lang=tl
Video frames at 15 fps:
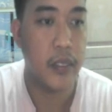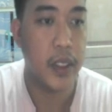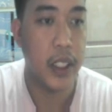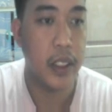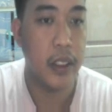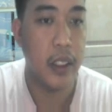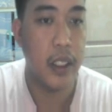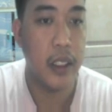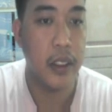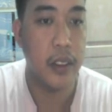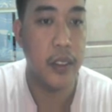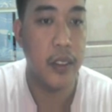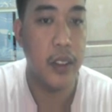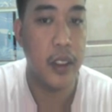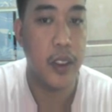Check na
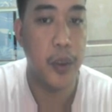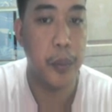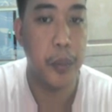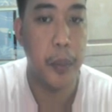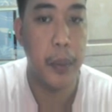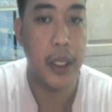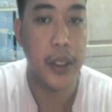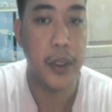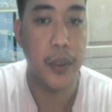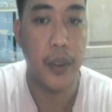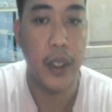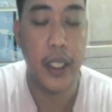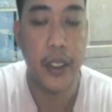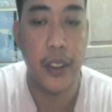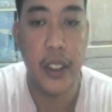natin ulit kung pumasok.
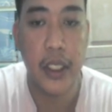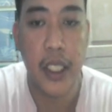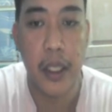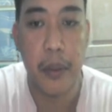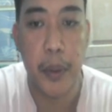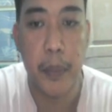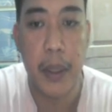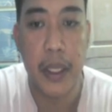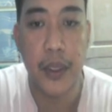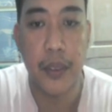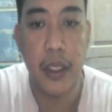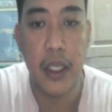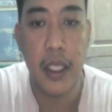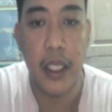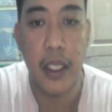Ay, ito na siya. Pumasok
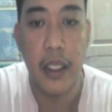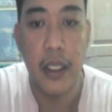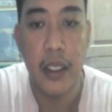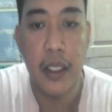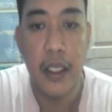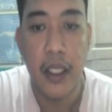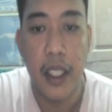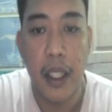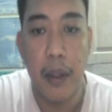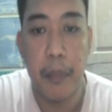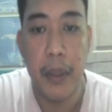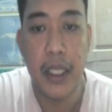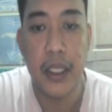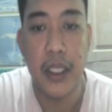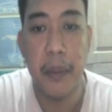na nga.
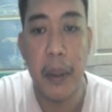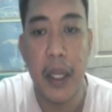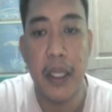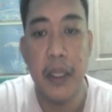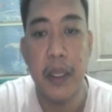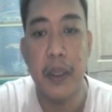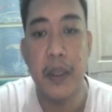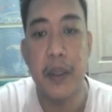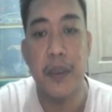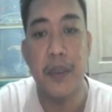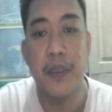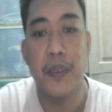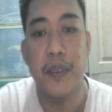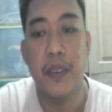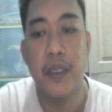Ang bilis, di ba?
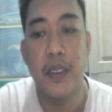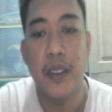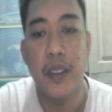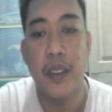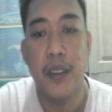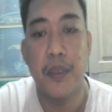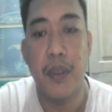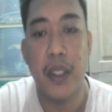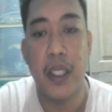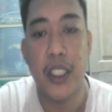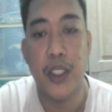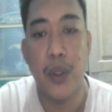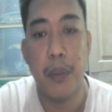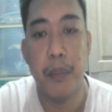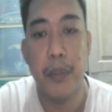
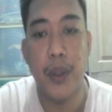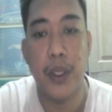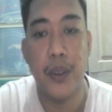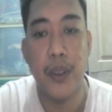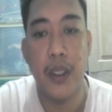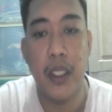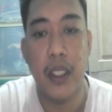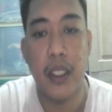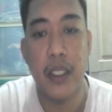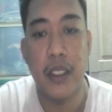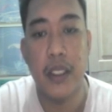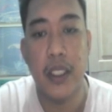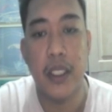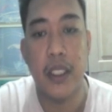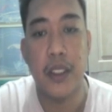Pagka-swap mo, ito na kagad
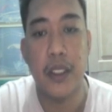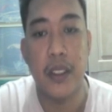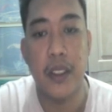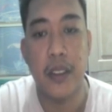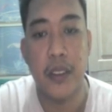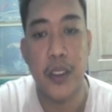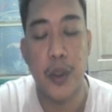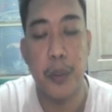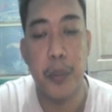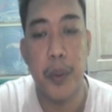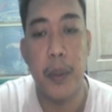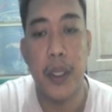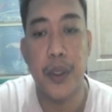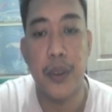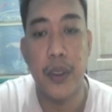siya. So, so,
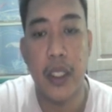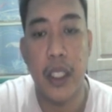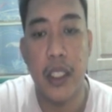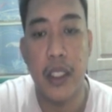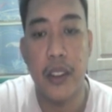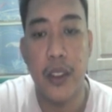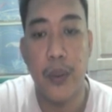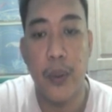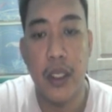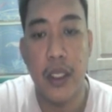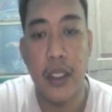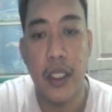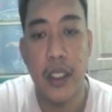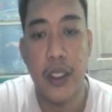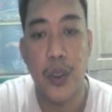pumasok na yung another
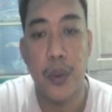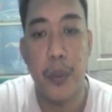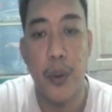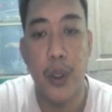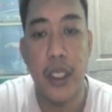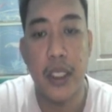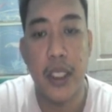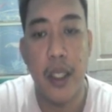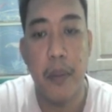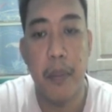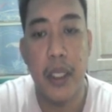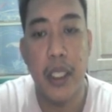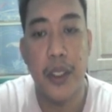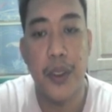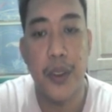23. So, 47
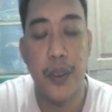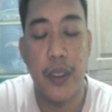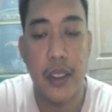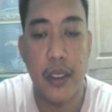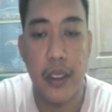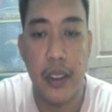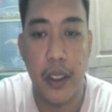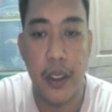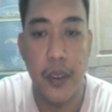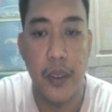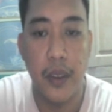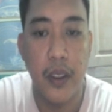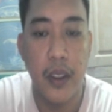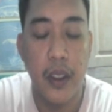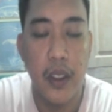na yung USDT ko.
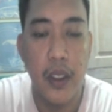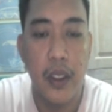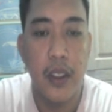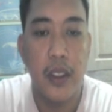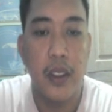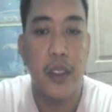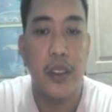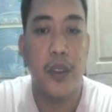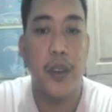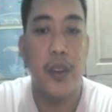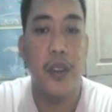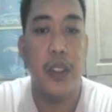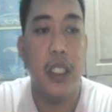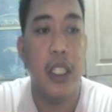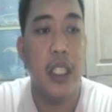So,
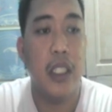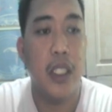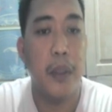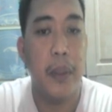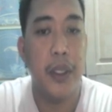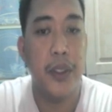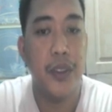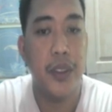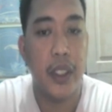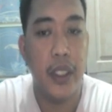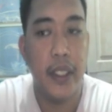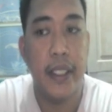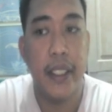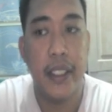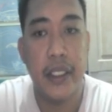unti lang naman yung
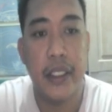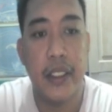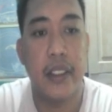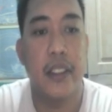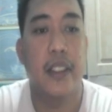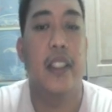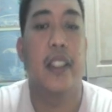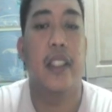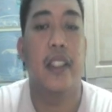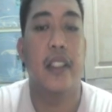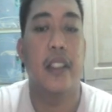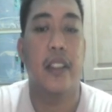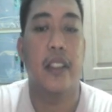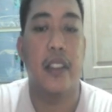charges. Ayan.